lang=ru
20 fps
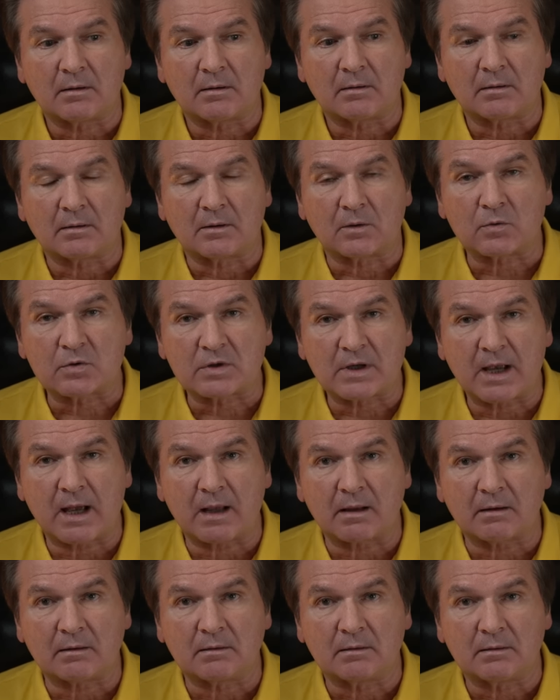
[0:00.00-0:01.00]

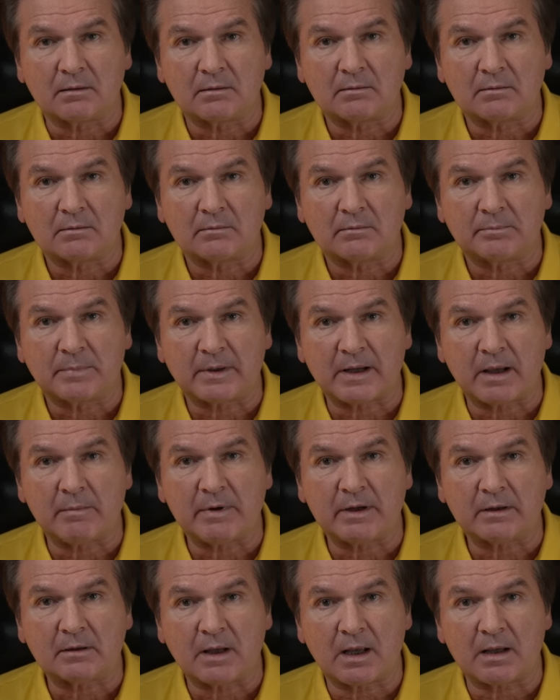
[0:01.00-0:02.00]
«Русал»
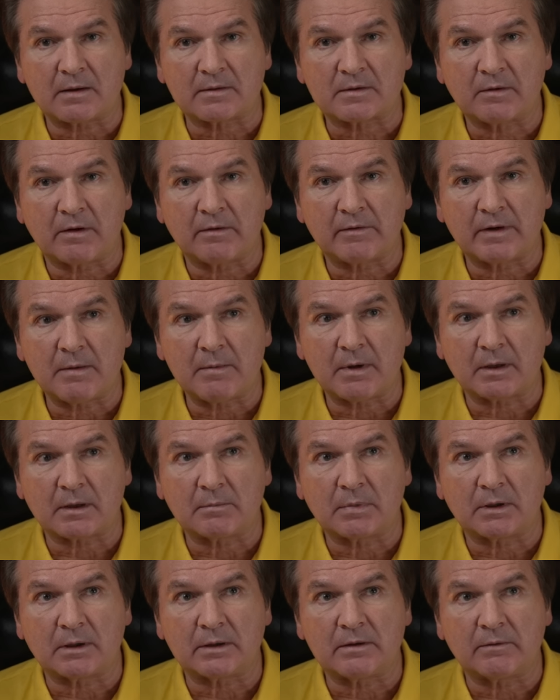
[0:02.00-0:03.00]
приобретал в свое время, это
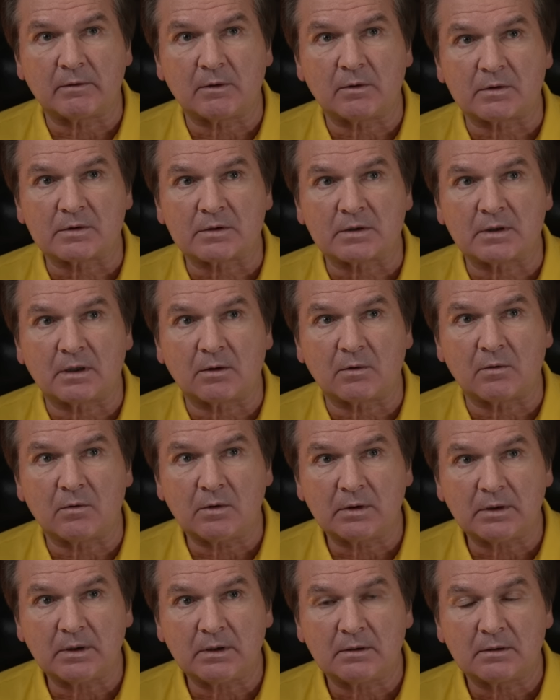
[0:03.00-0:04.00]
было 90-е
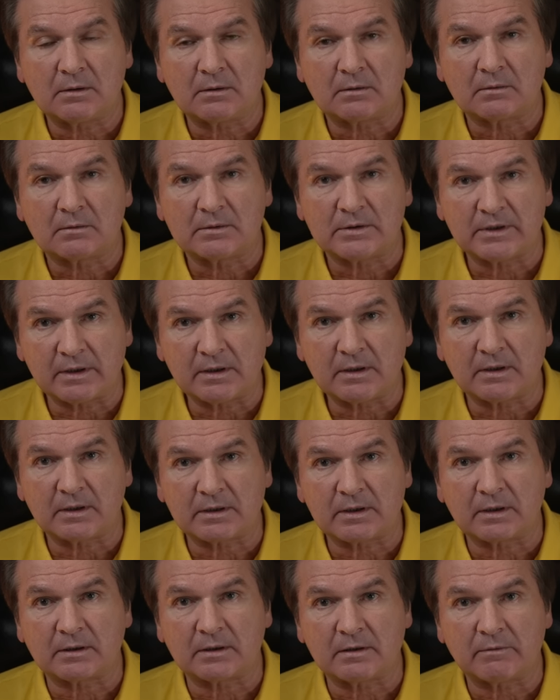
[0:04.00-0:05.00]
годы, середина
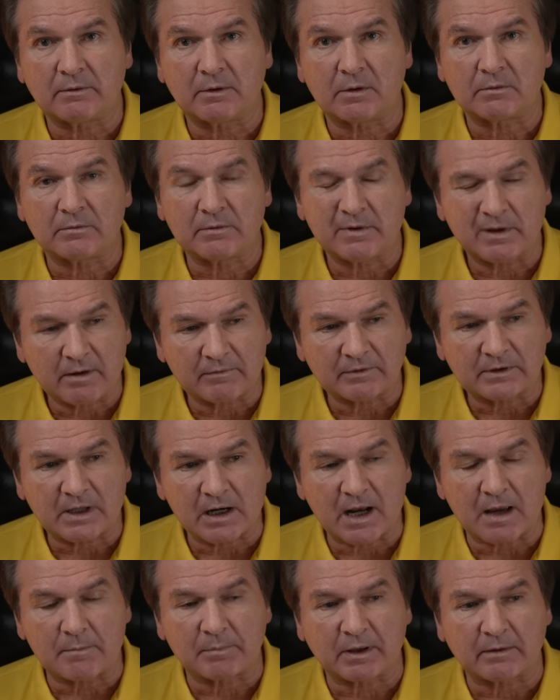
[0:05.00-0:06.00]
где-то 90-х, вернее,
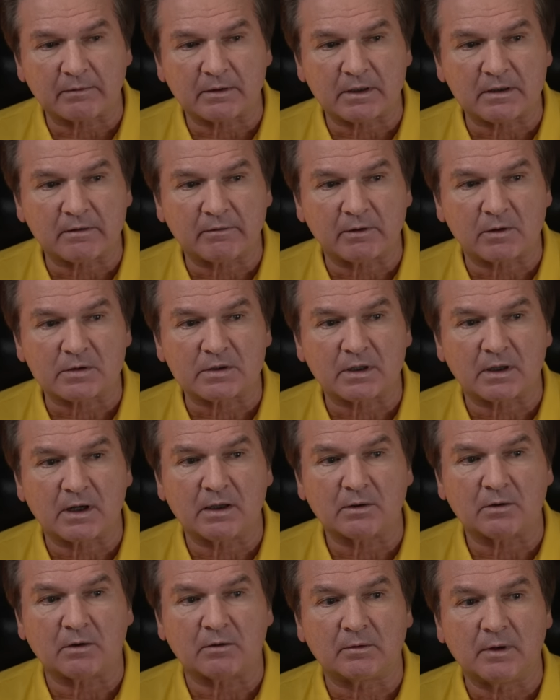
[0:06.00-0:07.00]
вторая половина 90-х
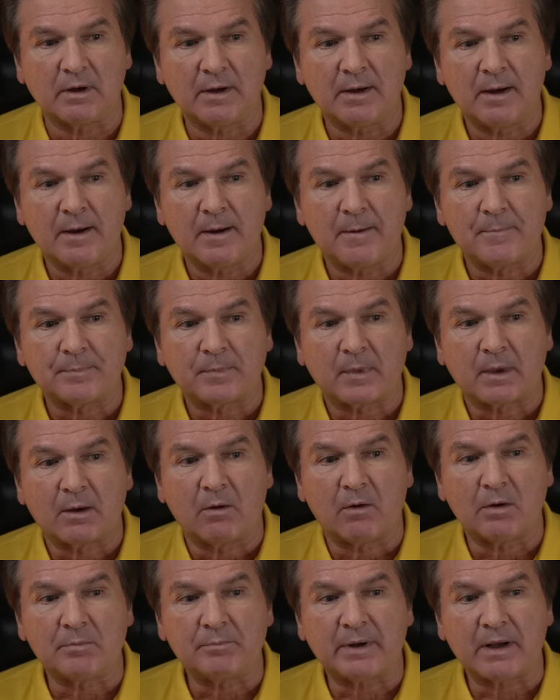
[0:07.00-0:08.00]
годов,
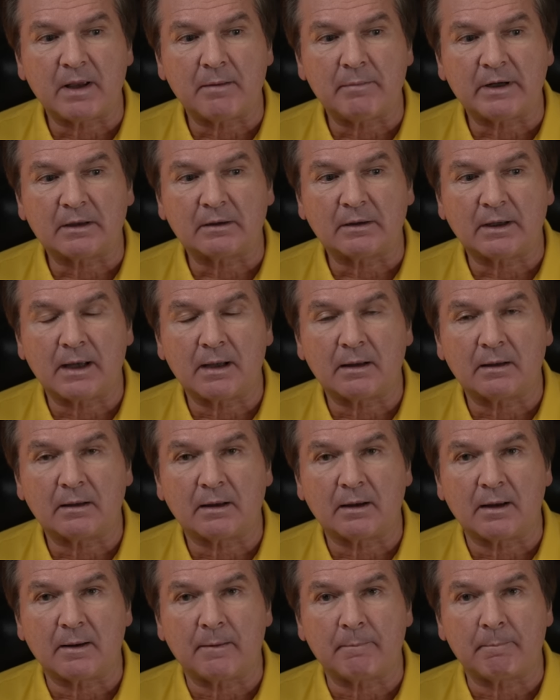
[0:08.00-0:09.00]
он приобретал
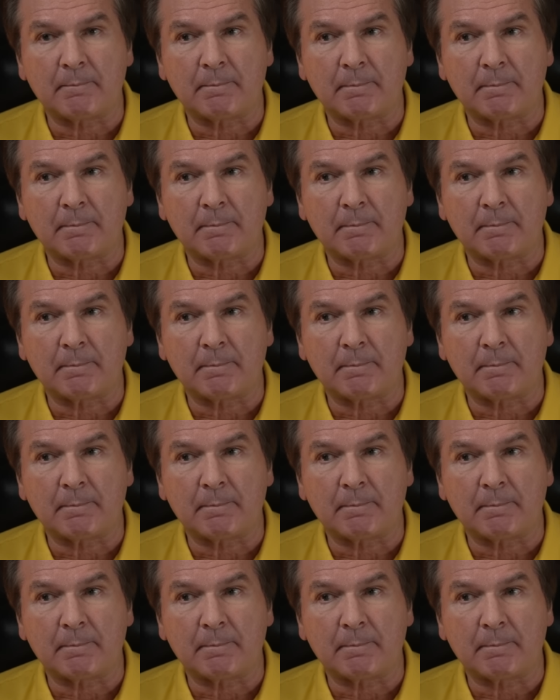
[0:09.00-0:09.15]
э,